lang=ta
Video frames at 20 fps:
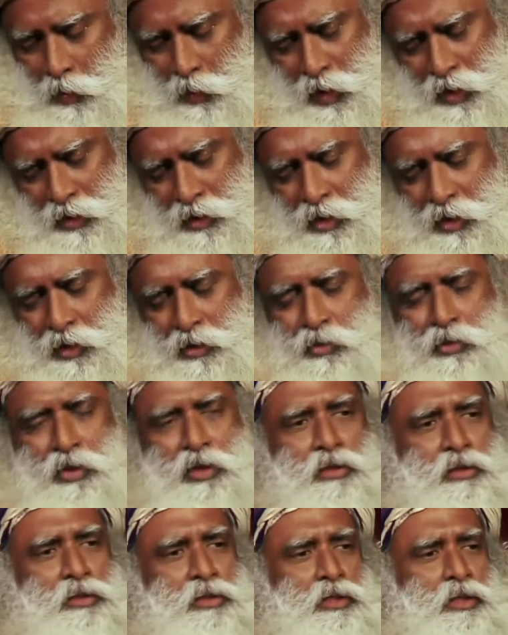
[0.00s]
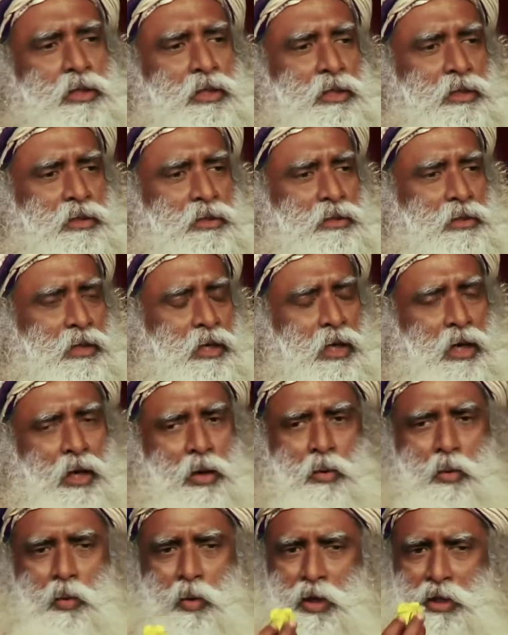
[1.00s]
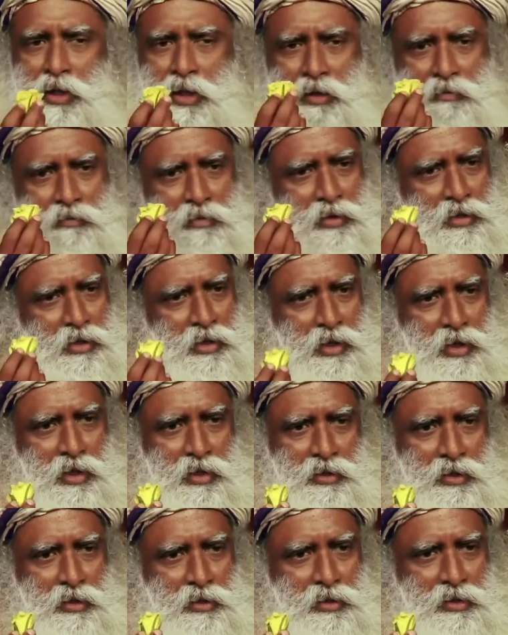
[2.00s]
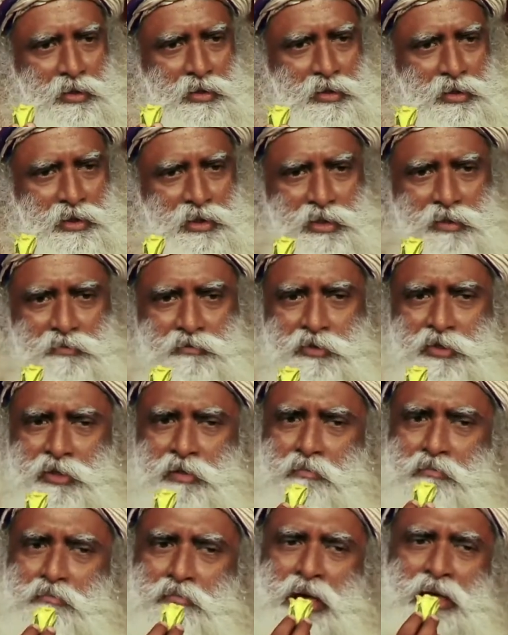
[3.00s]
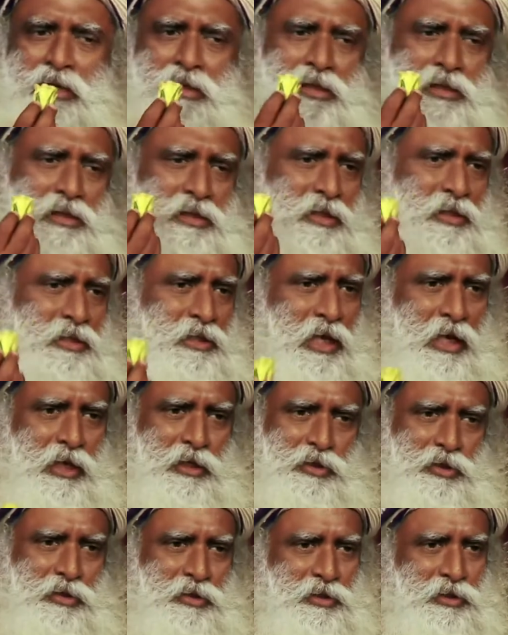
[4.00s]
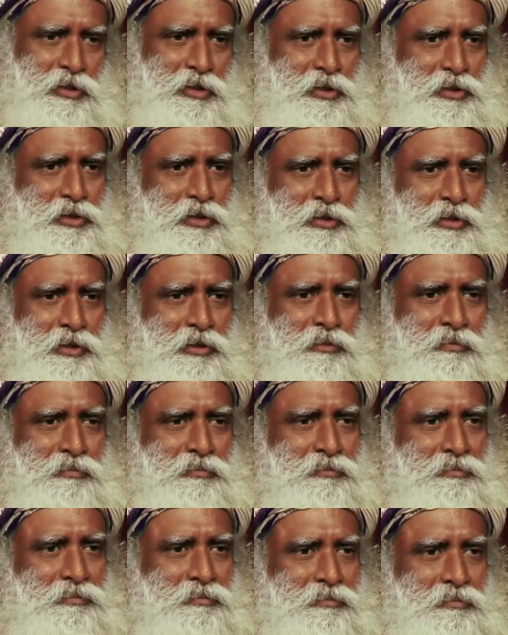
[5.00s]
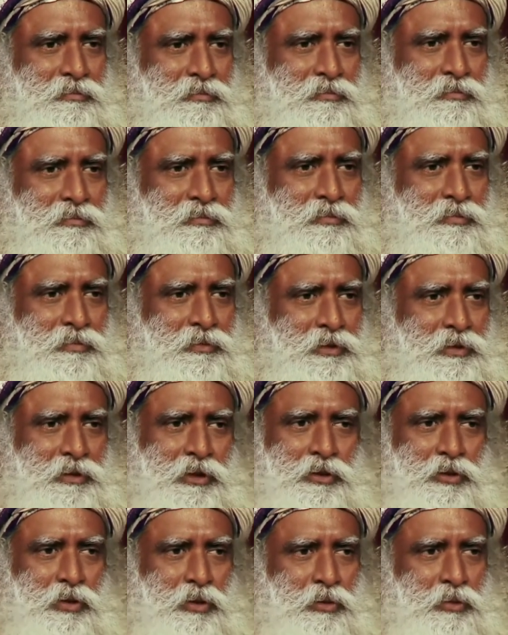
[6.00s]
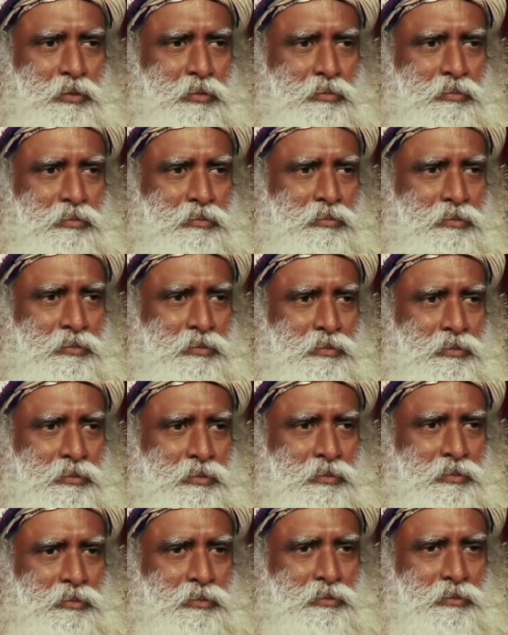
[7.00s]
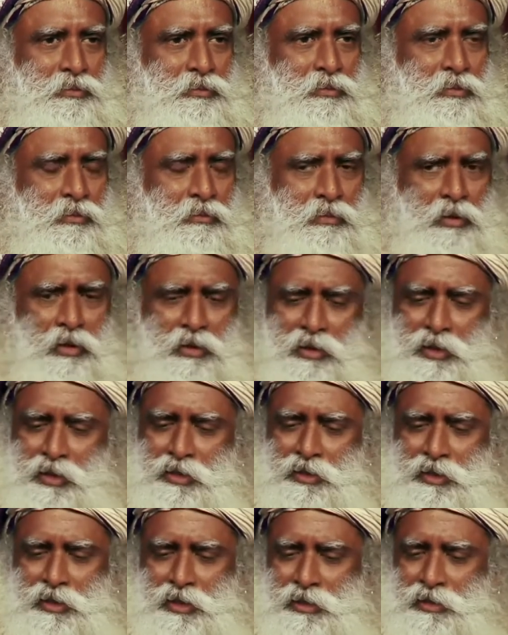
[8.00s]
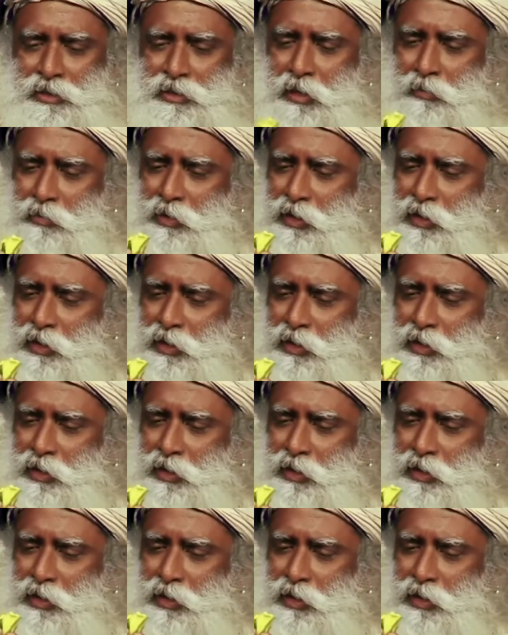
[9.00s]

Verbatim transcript: நீங்கள் கவனிக்கக்கூடிய ஒரு விஷயம் என்னன்னா இது எது படைச்சதோ அது மகத்தான புத்திசாலித்தனம் கொண்டது இல்லையா ஆமாவா இல்லையா இனிமையா இருக்கிற